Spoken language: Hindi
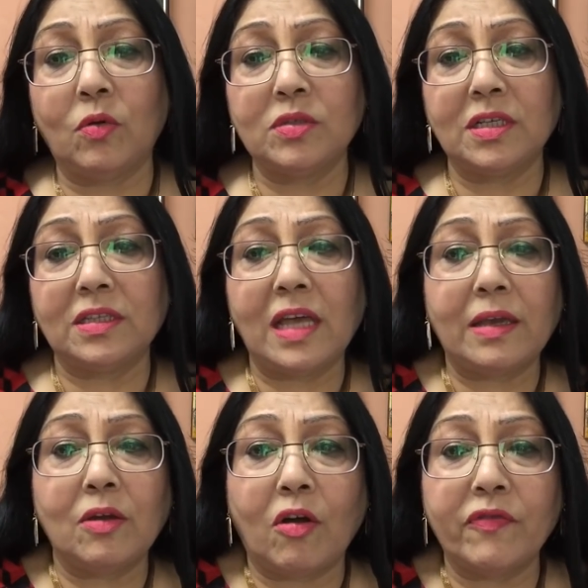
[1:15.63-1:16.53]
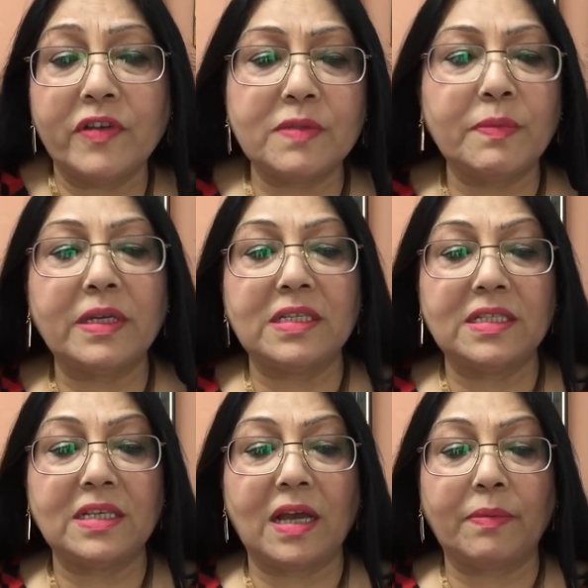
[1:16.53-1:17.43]
हो सकता है कि ऑफिस में
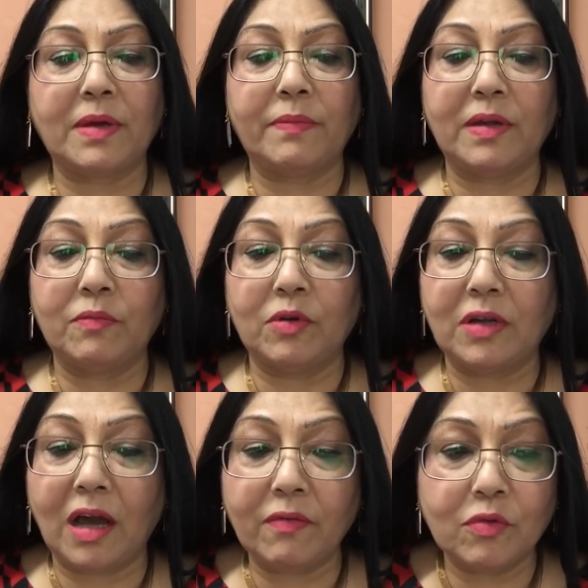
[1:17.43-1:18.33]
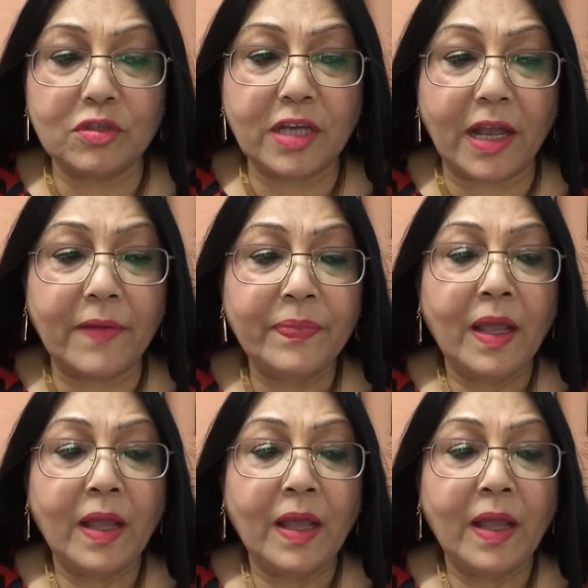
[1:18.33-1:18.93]
किसी से आपका मनमुटाव हो जाए